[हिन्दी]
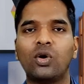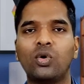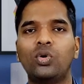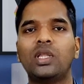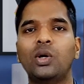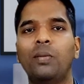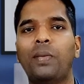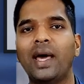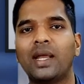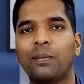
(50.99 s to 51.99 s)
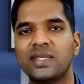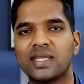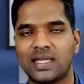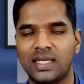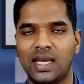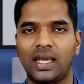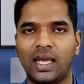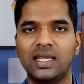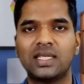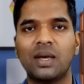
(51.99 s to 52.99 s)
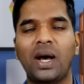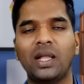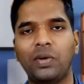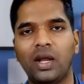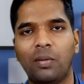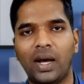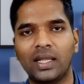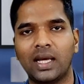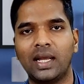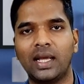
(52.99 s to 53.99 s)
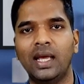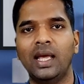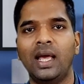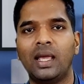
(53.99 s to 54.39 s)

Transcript: को ढूंढते हुए बायर के पास कैसे जाएंगे इसके बाद फिर हम बात करेंगे